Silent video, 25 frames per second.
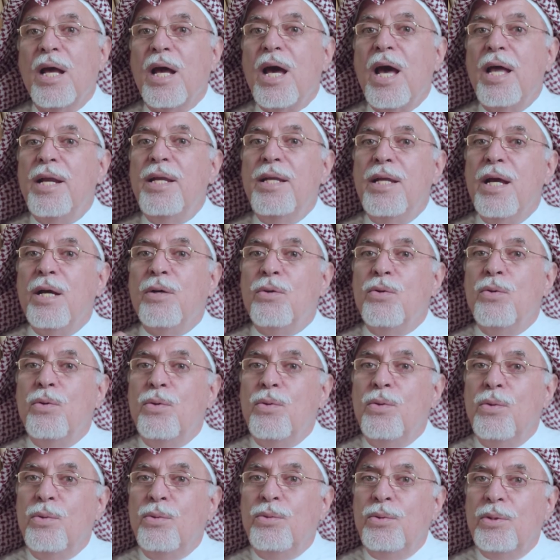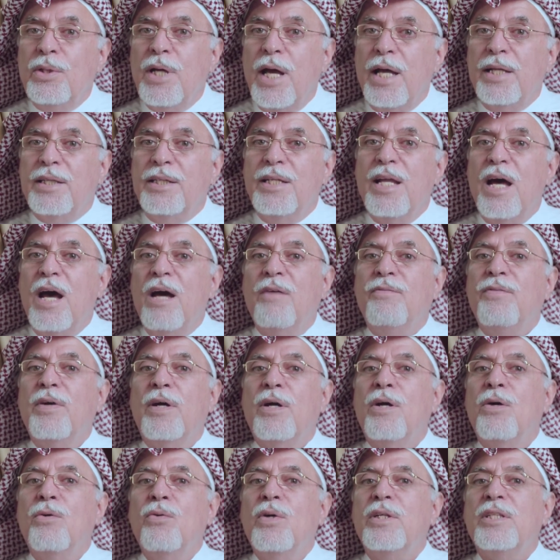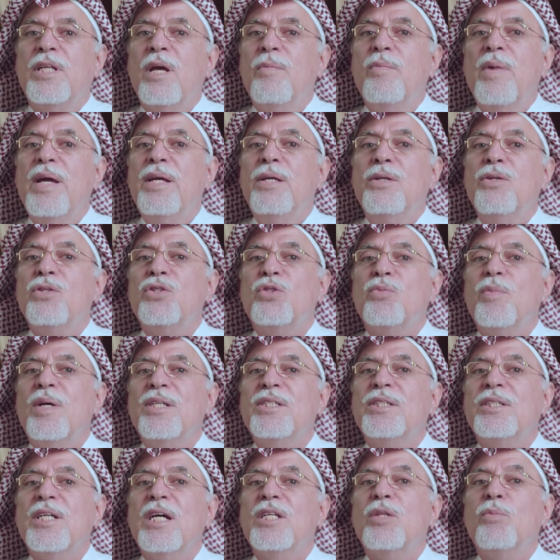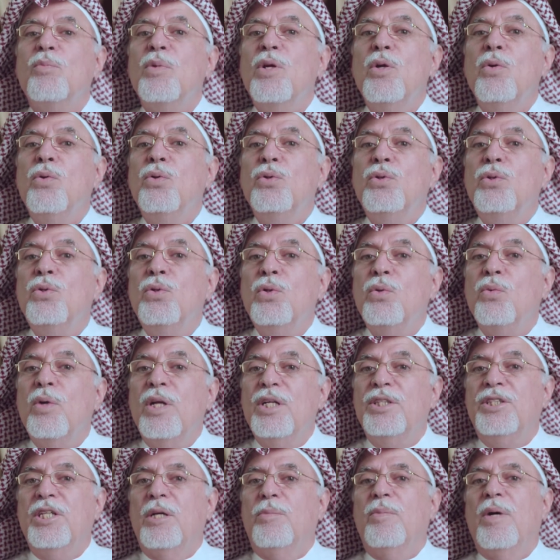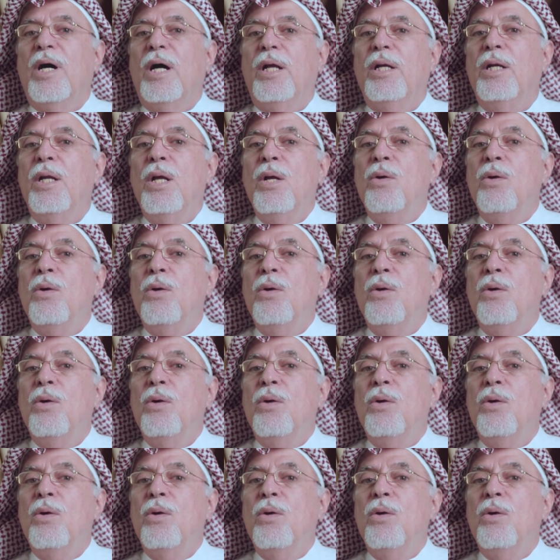قد يكون الدافع هو تميز مسقط بالهدوء والجمال